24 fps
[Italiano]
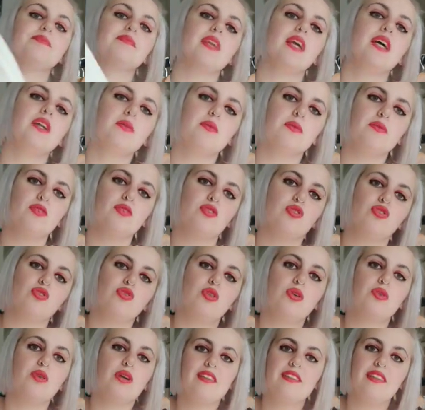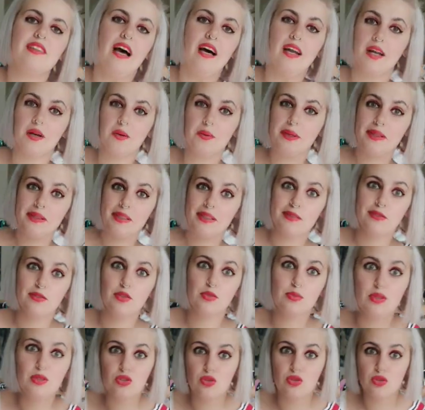e non, sono ancora sana, quindi
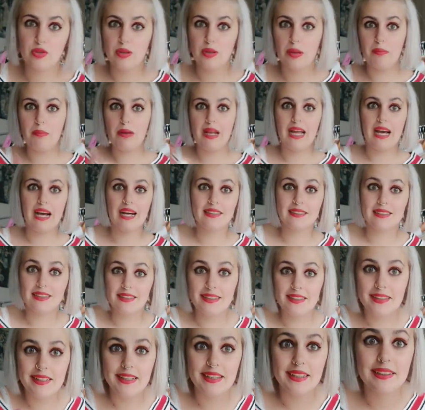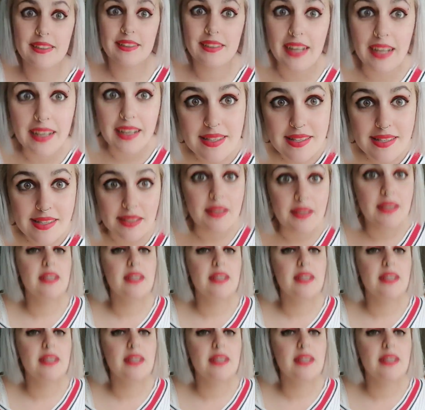non mi sono ammalata né niente, anzi.